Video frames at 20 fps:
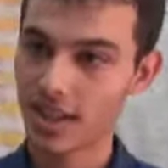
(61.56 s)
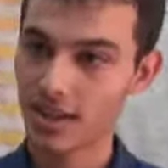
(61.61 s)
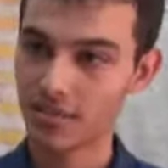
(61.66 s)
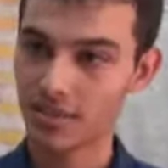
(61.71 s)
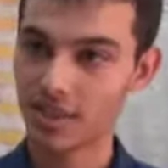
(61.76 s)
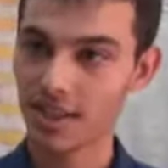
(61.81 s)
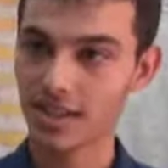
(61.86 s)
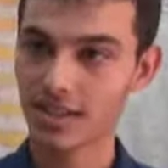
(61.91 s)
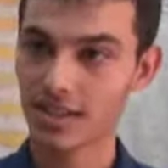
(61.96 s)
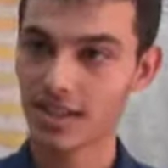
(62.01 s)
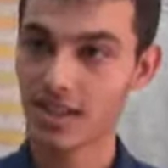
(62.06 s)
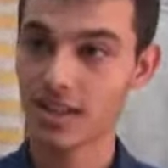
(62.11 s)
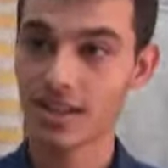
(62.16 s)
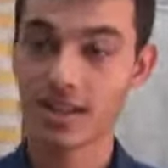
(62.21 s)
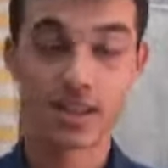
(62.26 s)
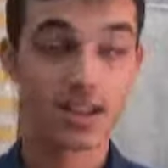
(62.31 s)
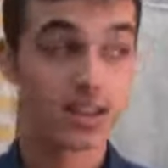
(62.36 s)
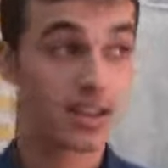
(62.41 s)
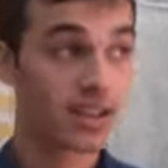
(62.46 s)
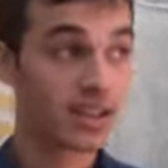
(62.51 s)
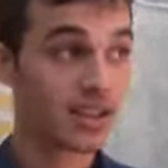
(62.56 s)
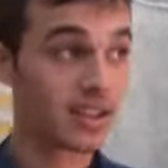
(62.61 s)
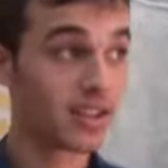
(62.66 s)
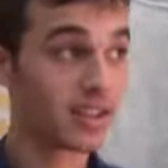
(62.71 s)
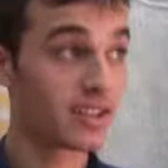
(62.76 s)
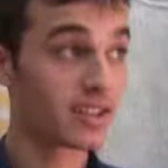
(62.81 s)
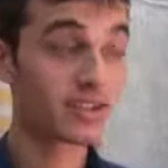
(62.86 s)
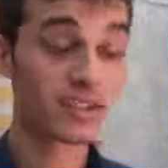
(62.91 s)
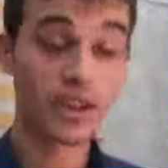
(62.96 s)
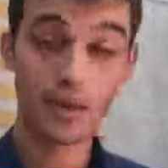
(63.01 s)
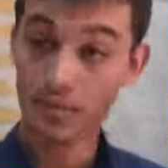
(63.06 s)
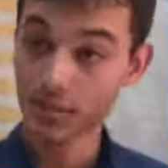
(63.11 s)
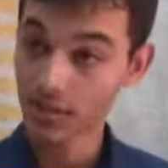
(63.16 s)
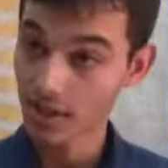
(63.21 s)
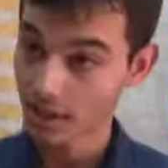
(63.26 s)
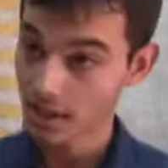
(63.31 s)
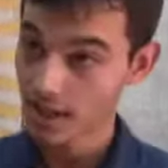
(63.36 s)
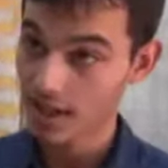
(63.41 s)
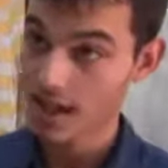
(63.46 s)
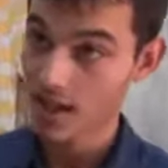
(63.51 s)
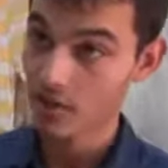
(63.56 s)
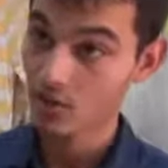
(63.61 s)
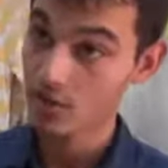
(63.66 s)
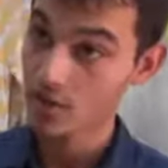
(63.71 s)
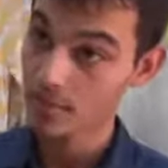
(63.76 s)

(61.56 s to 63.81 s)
emniyette e, zabıtalar aynı